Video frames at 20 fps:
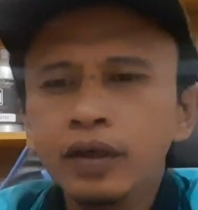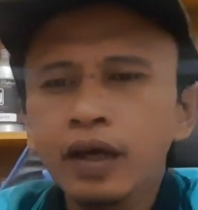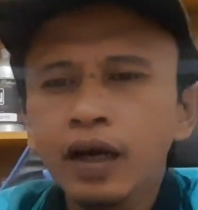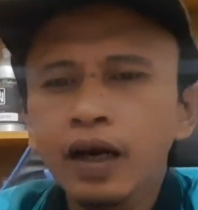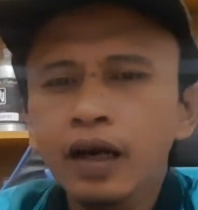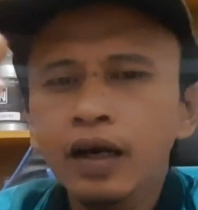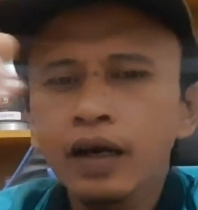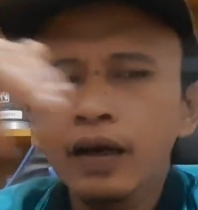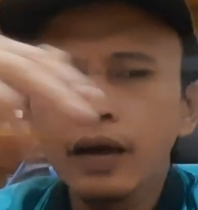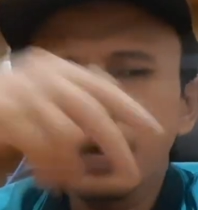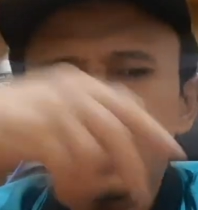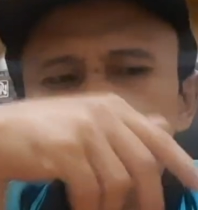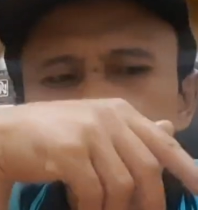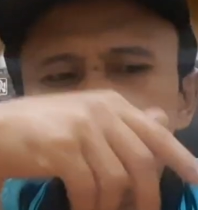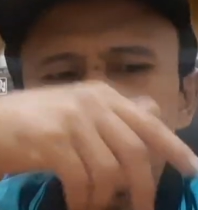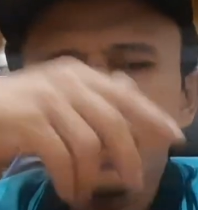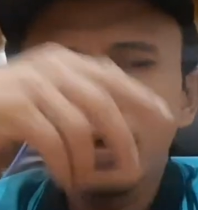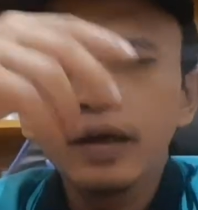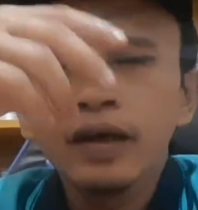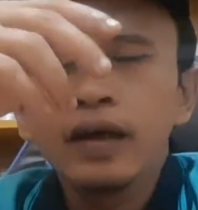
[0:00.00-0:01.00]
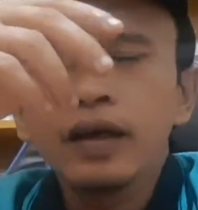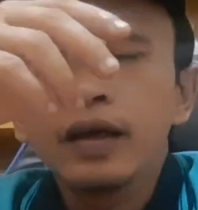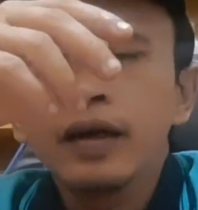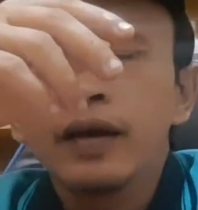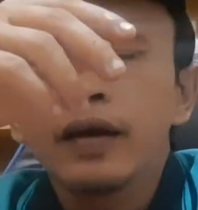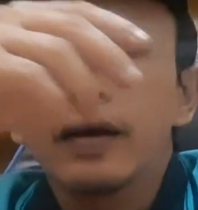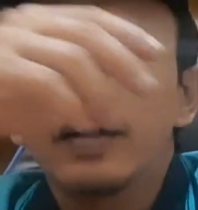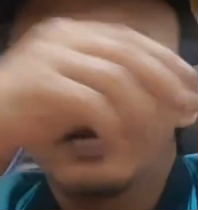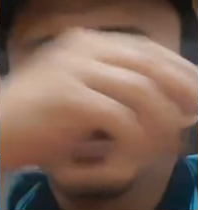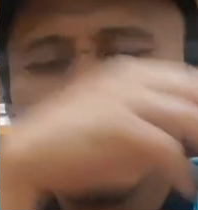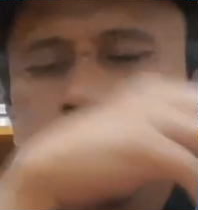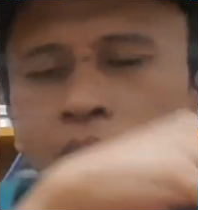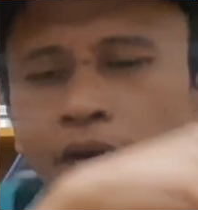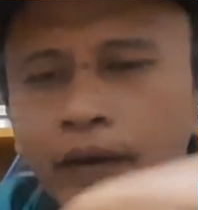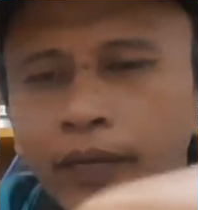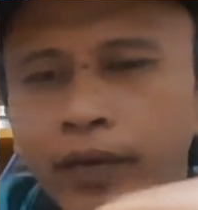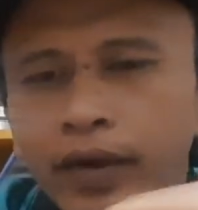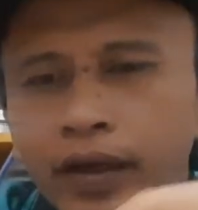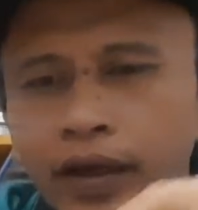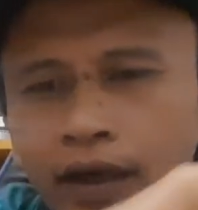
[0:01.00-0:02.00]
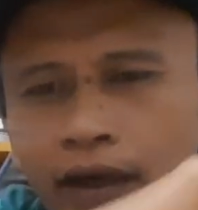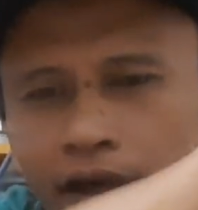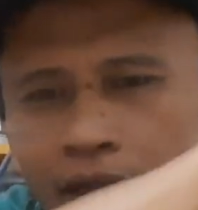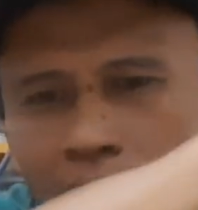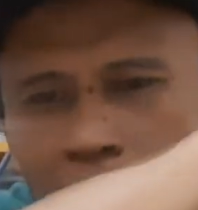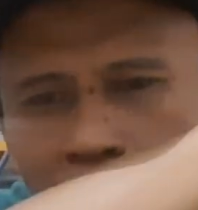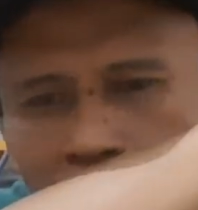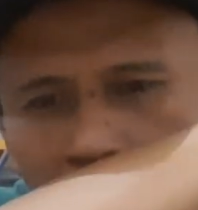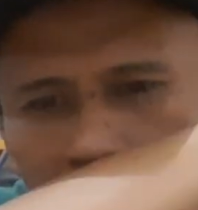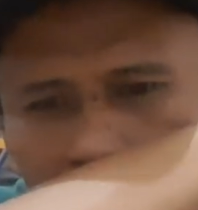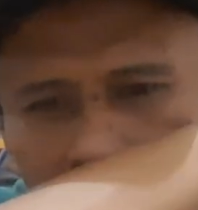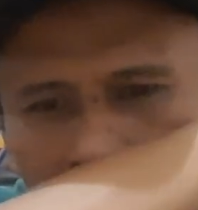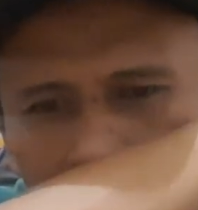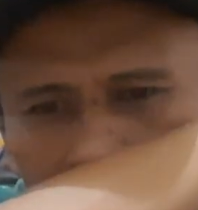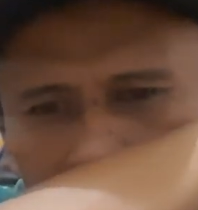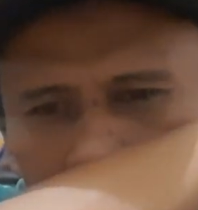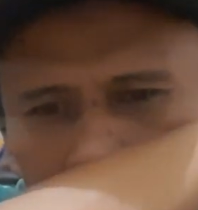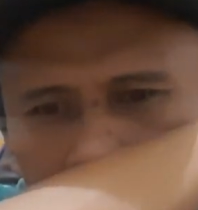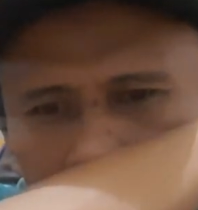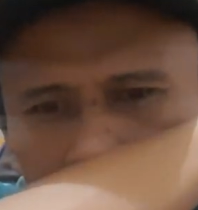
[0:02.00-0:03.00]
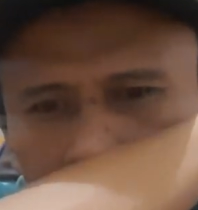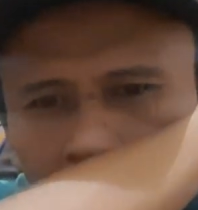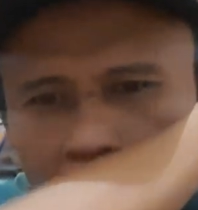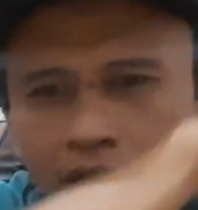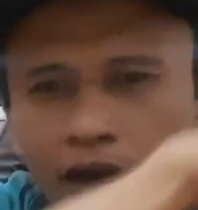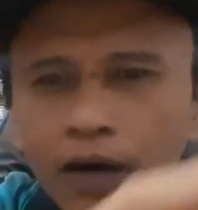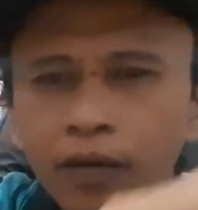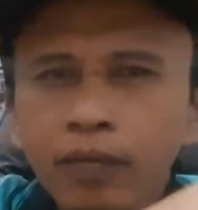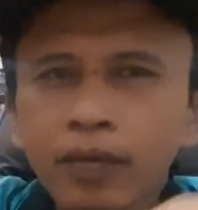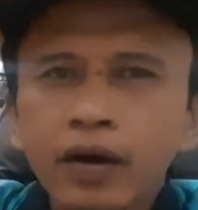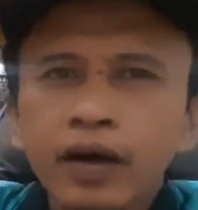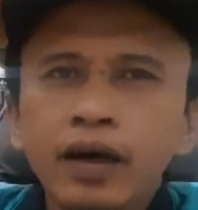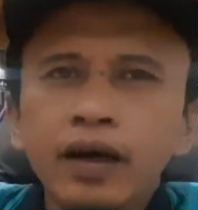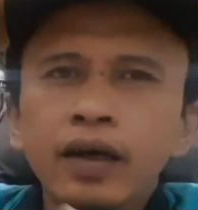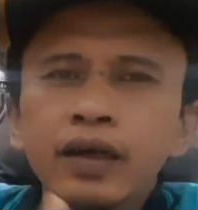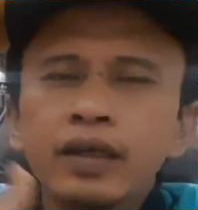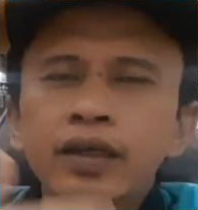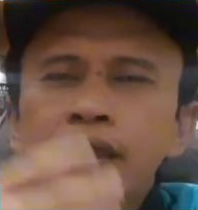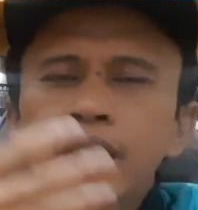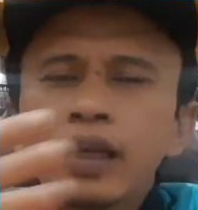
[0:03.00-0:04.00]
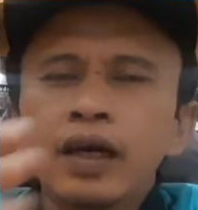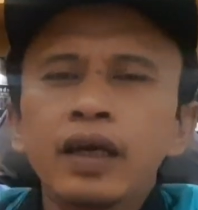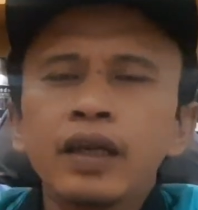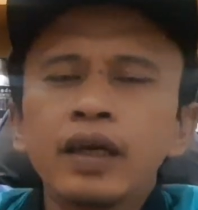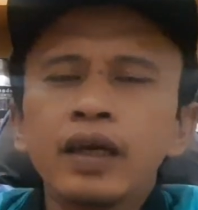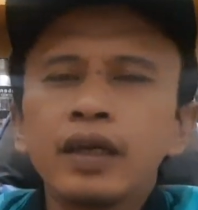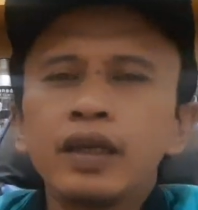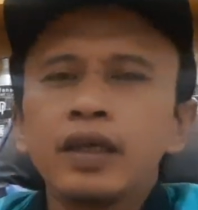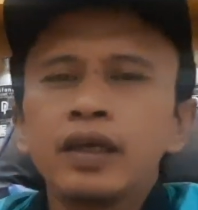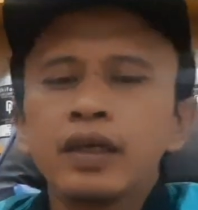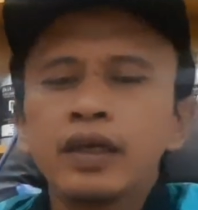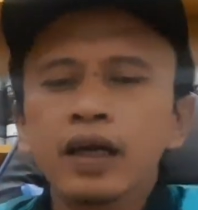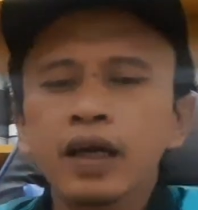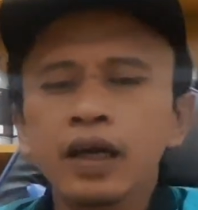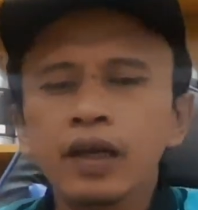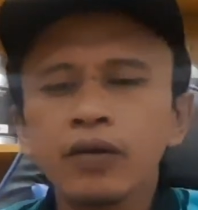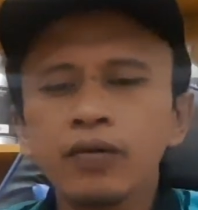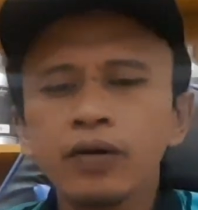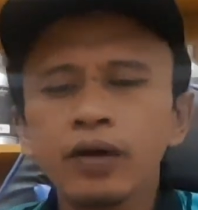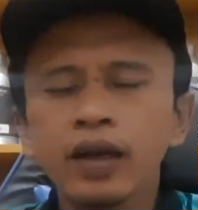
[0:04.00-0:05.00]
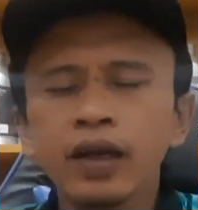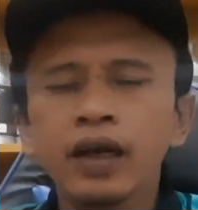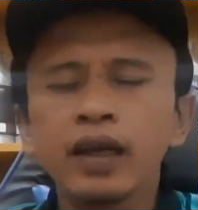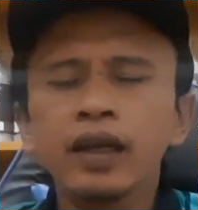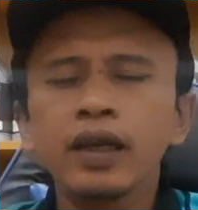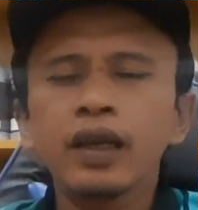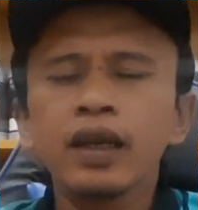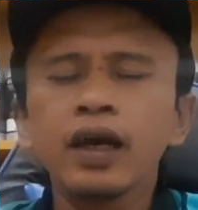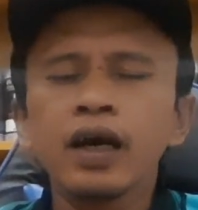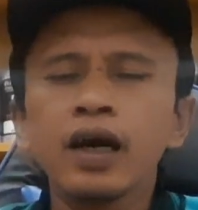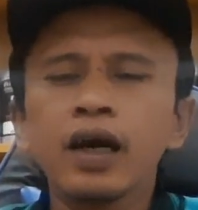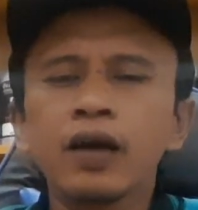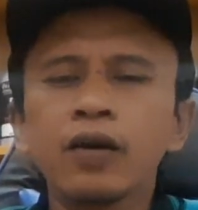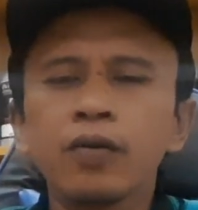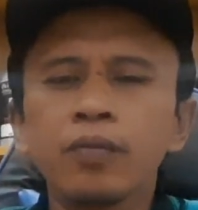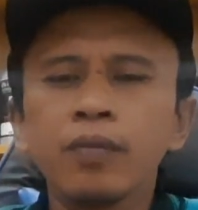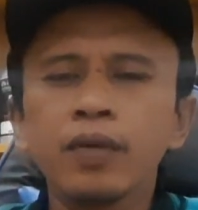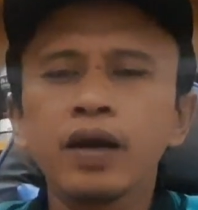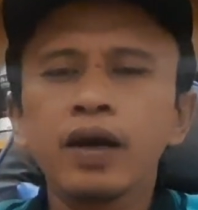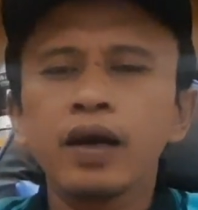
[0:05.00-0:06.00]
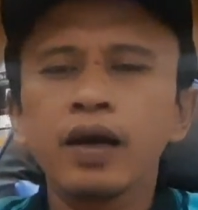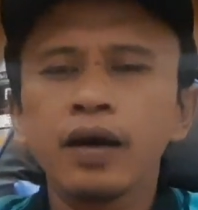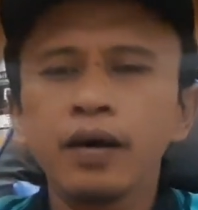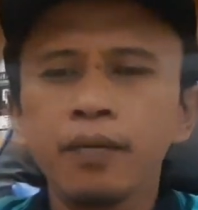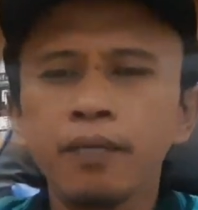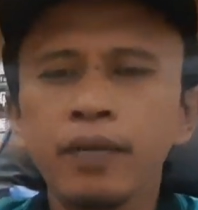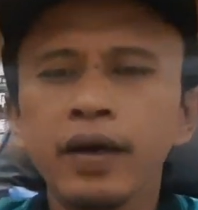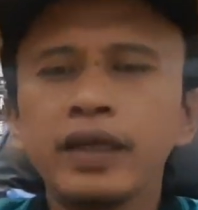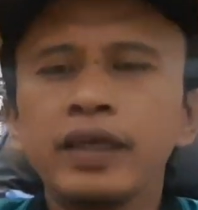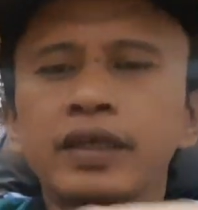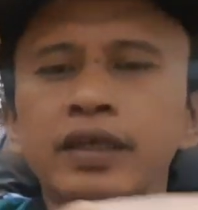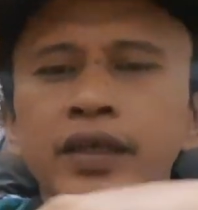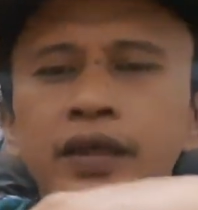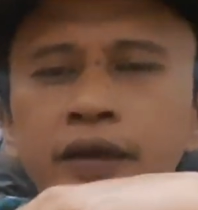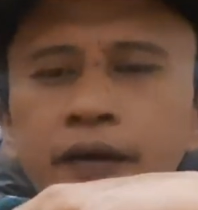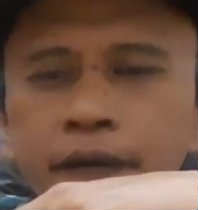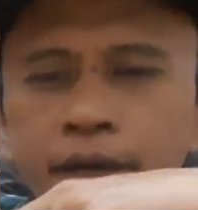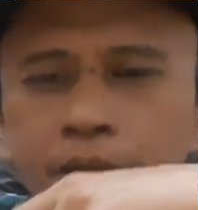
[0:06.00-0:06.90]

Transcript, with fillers: yang one million lagi ini aroma setelahnya ini yang keluar adalah aroma manis